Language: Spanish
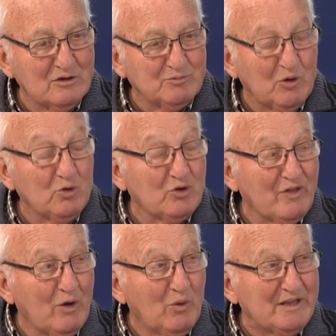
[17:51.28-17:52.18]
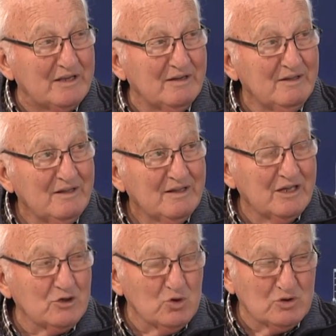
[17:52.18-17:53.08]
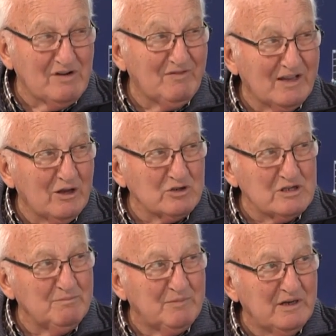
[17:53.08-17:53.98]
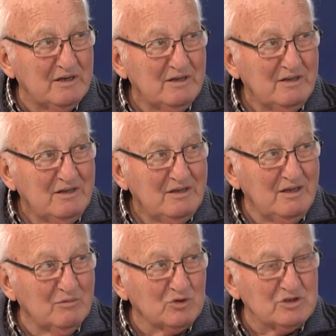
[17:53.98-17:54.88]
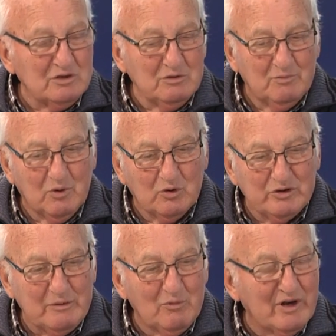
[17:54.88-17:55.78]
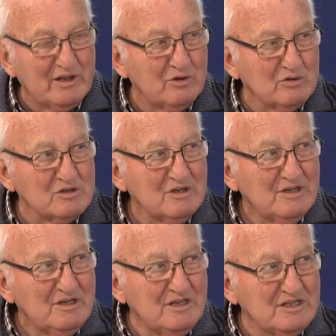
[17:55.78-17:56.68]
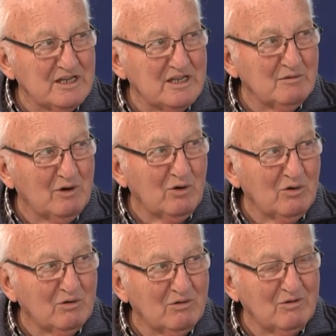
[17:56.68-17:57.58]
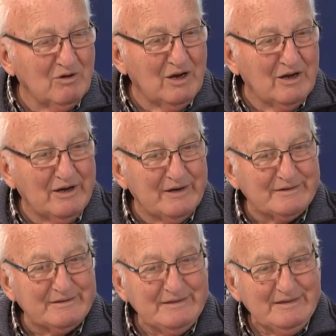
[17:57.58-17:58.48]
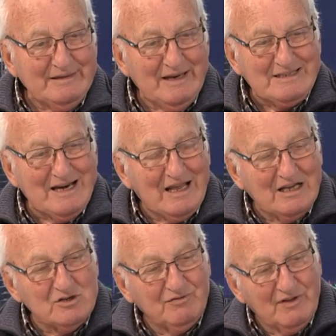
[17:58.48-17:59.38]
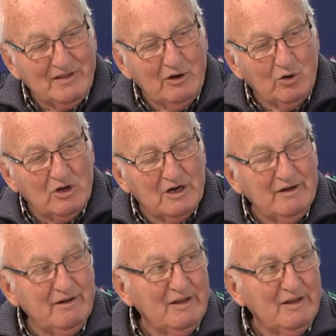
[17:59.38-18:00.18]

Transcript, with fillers: productos de la huerta, que eso nos ha faltado siempre y hemos sido un poco timoratos y han llevado las, alcachofas de Lorca